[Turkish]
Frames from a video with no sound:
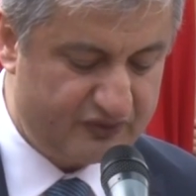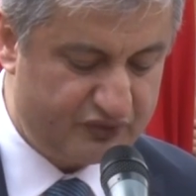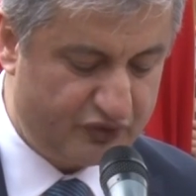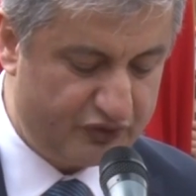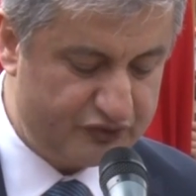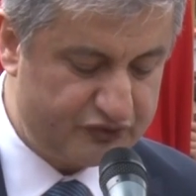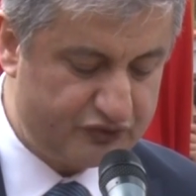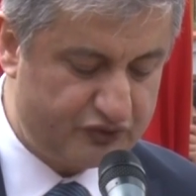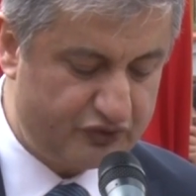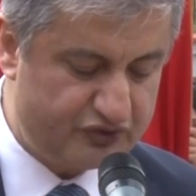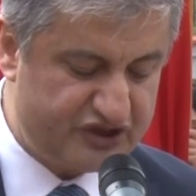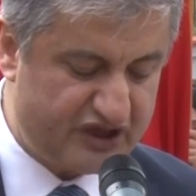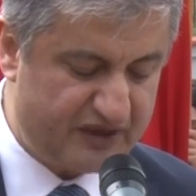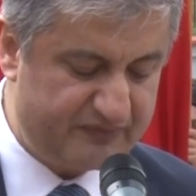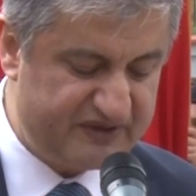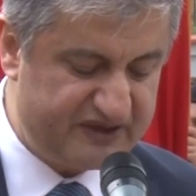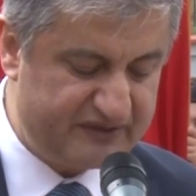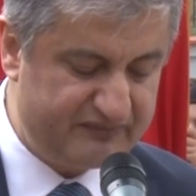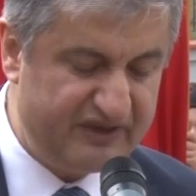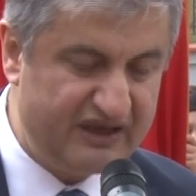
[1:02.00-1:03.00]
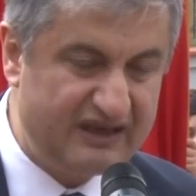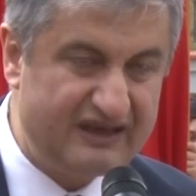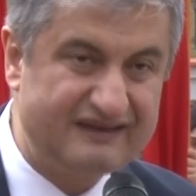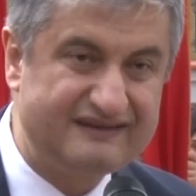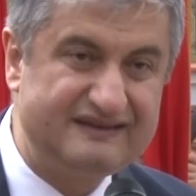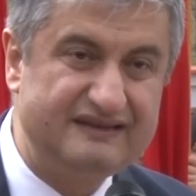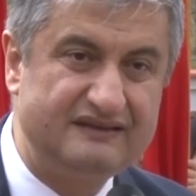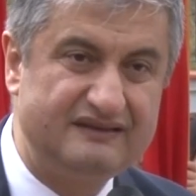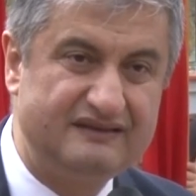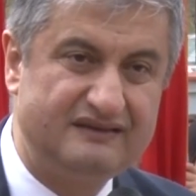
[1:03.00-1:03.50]
koskoca bir
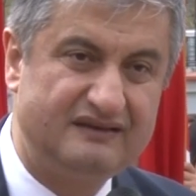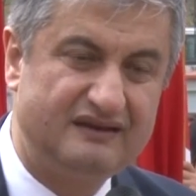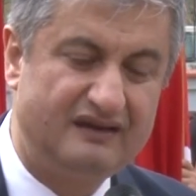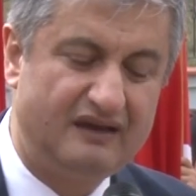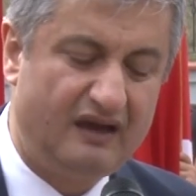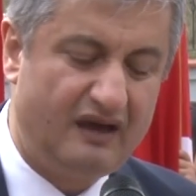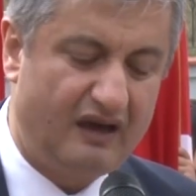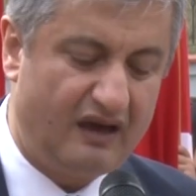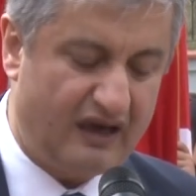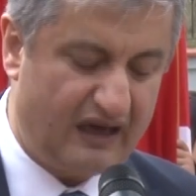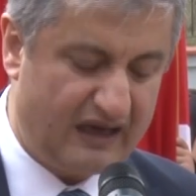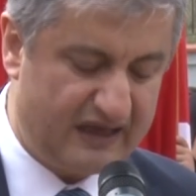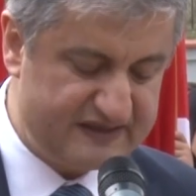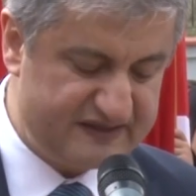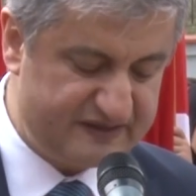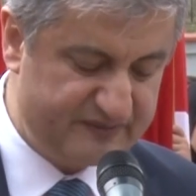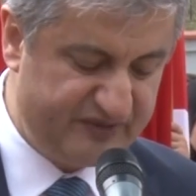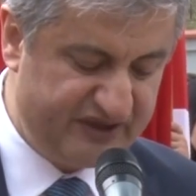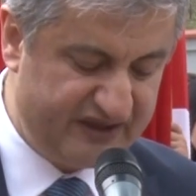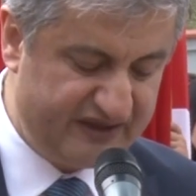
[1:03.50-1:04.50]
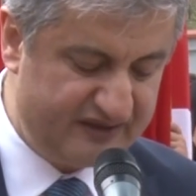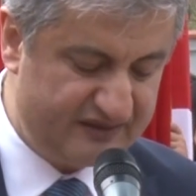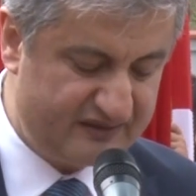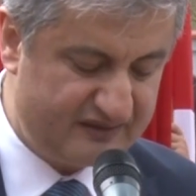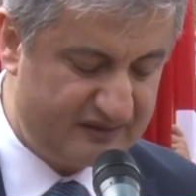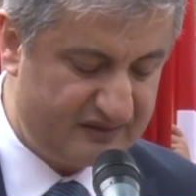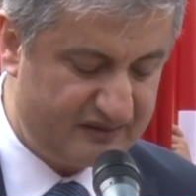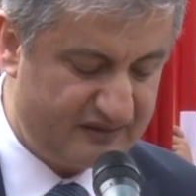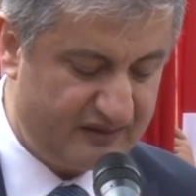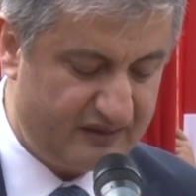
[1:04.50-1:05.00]
milletin
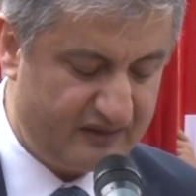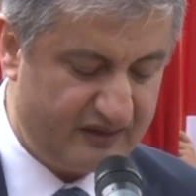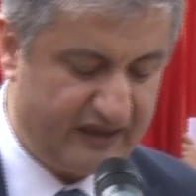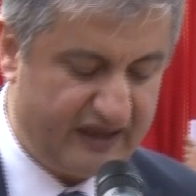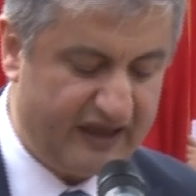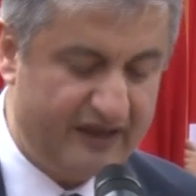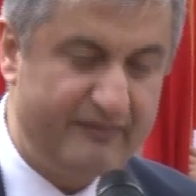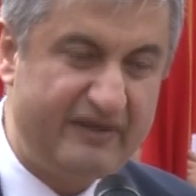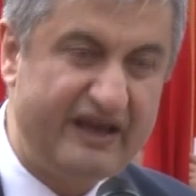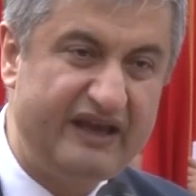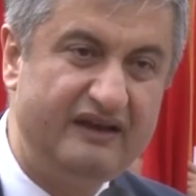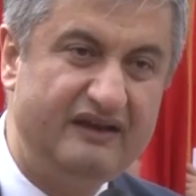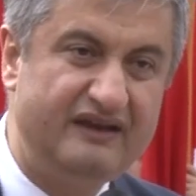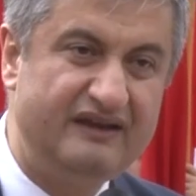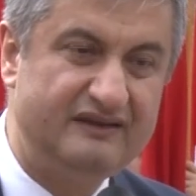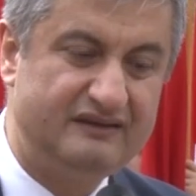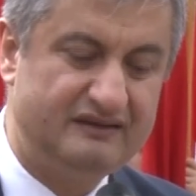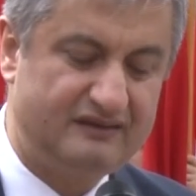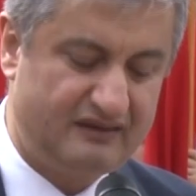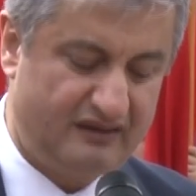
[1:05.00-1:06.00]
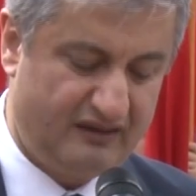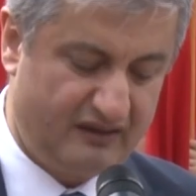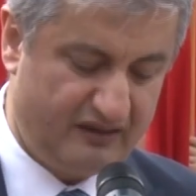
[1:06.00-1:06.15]
azminin, emeğinin